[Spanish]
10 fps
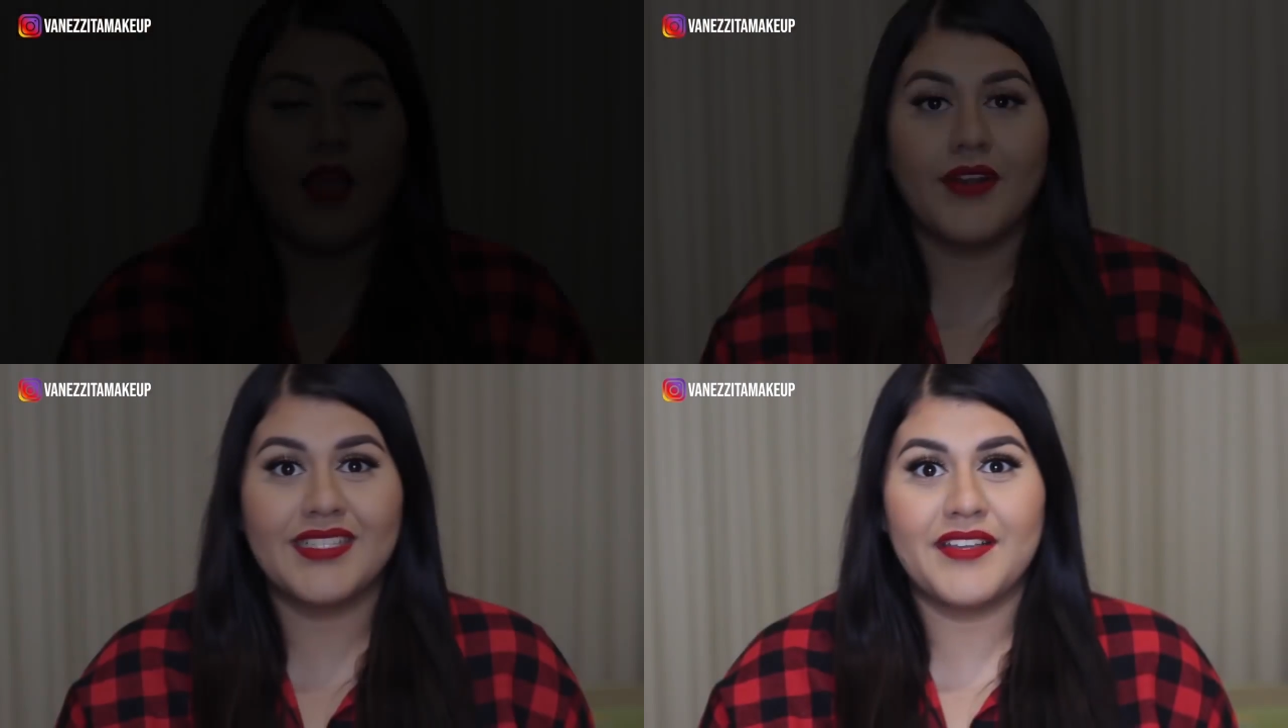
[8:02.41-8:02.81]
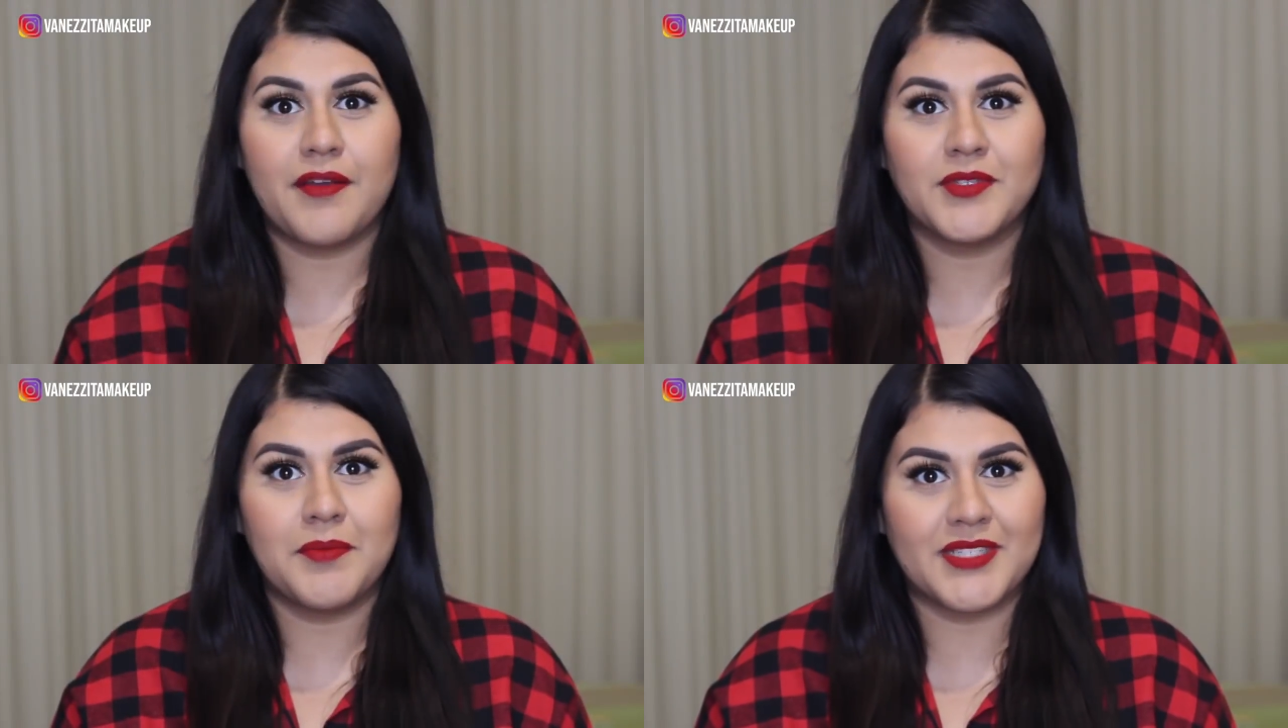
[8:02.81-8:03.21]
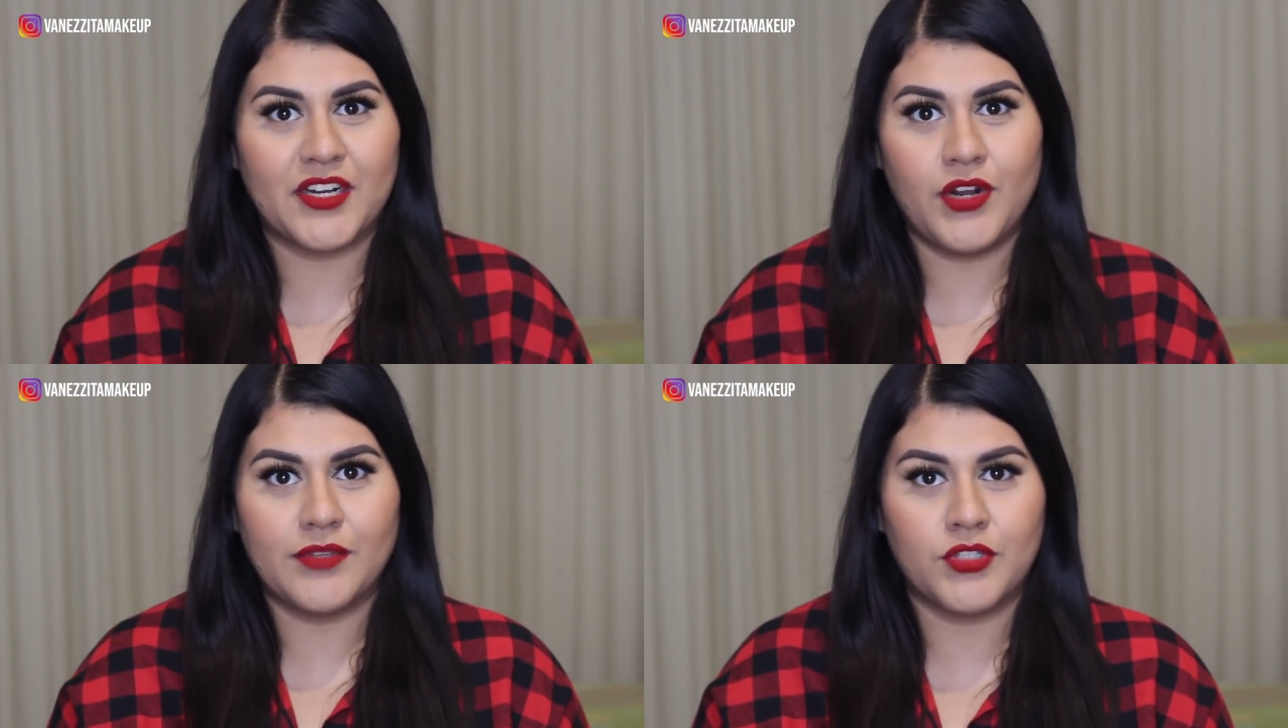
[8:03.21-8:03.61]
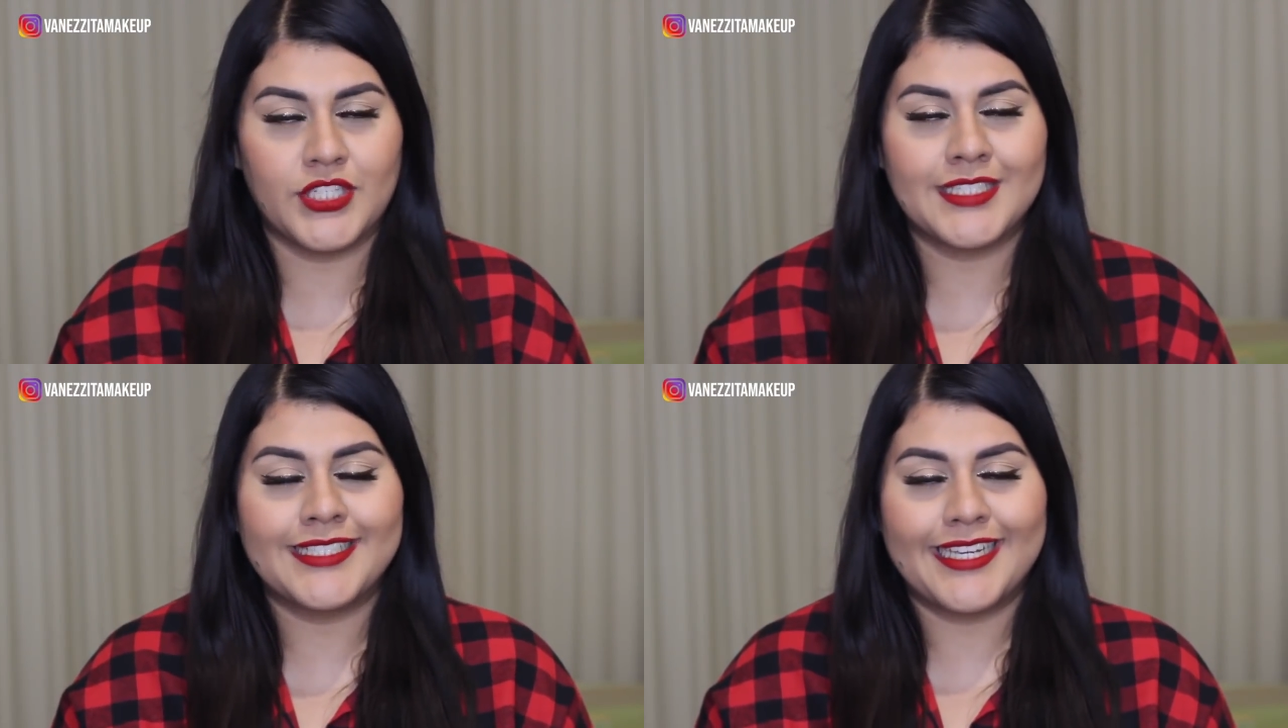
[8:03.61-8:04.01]
Ahora sí, vamos a empezar con las
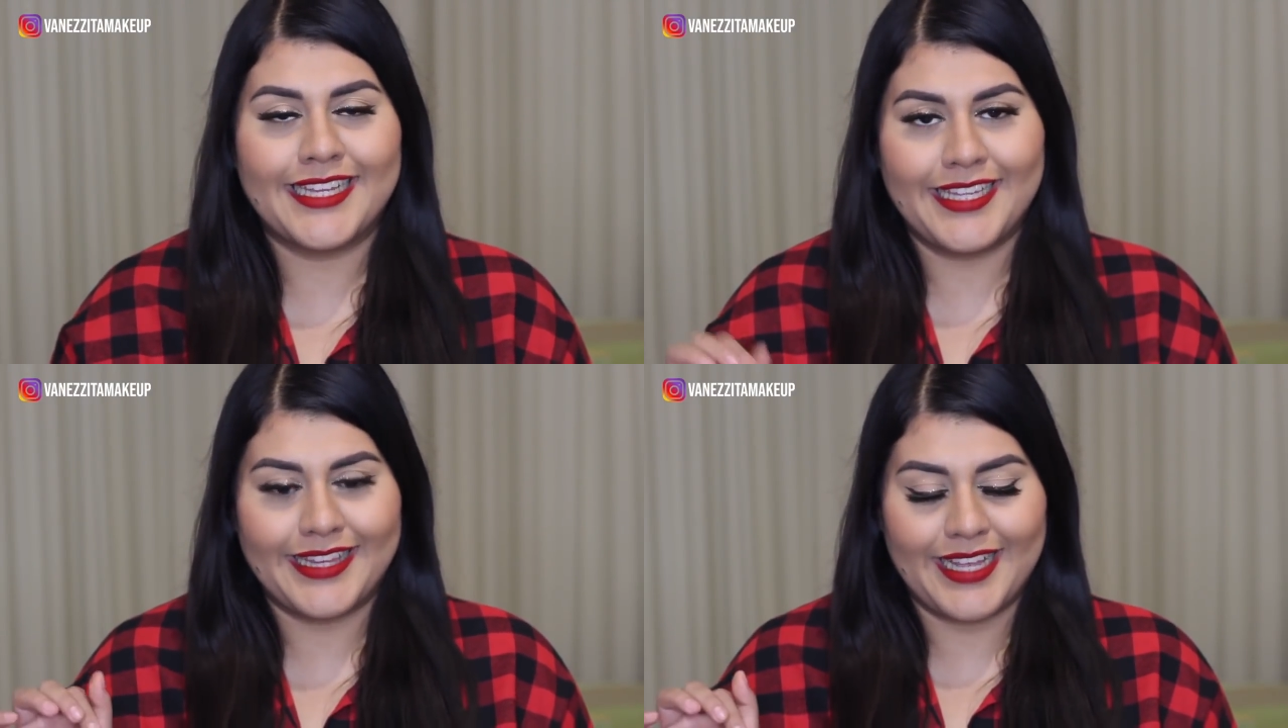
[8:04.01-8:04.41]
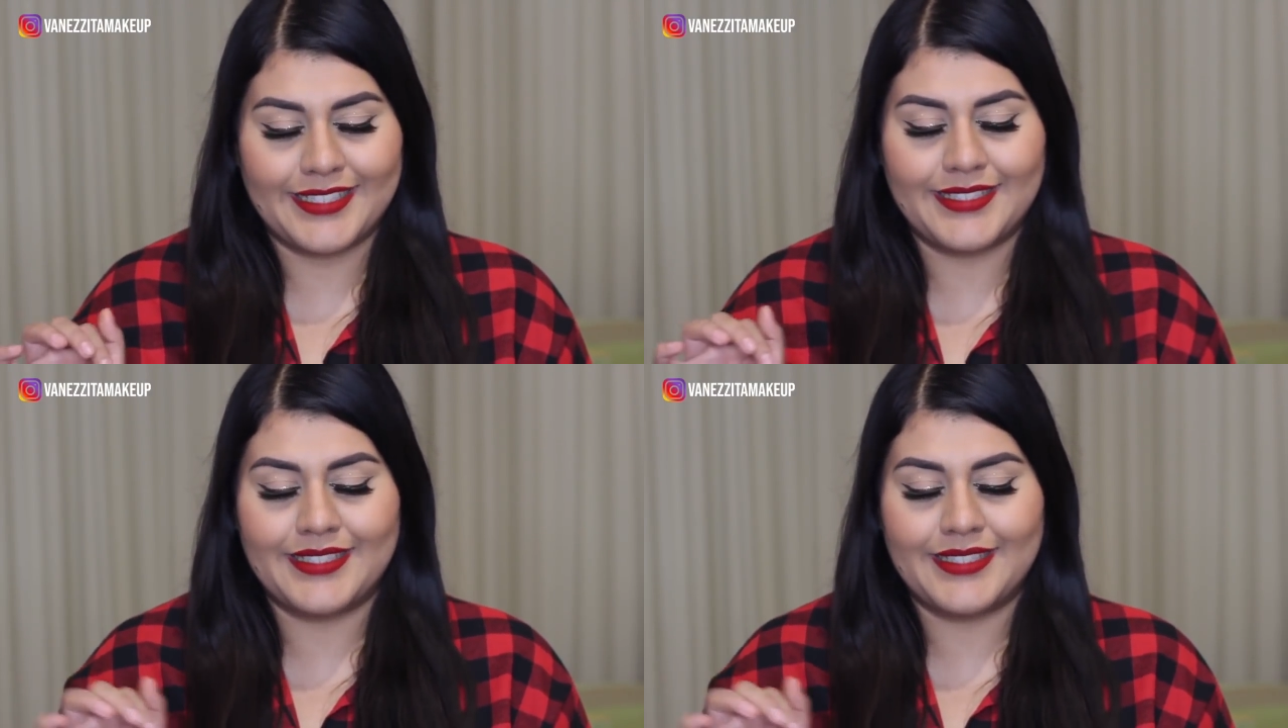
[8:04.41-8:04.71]
brochas chiquititas.